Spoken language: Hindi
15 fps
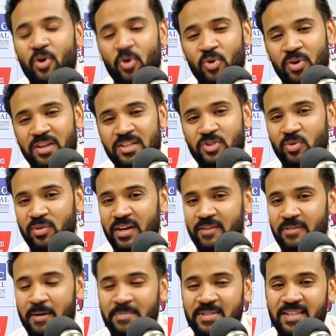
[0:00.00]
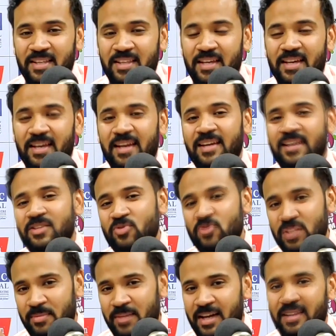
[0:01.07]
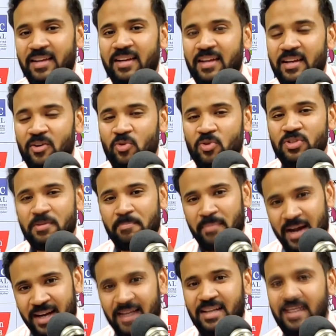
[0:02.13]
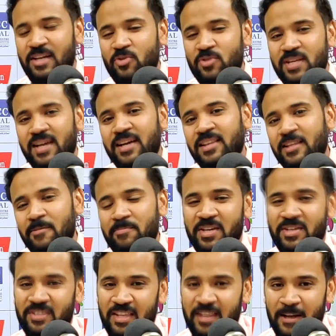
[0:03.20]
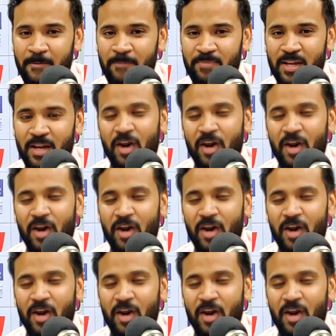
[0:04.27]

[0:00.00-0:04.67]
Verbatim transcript: उन्होंने ज्वेलरी वापस दे दी कह रहे हैं कि इसको संभाल करके रखो जब मार्केट ठीक हो जाएगा तब बेच देना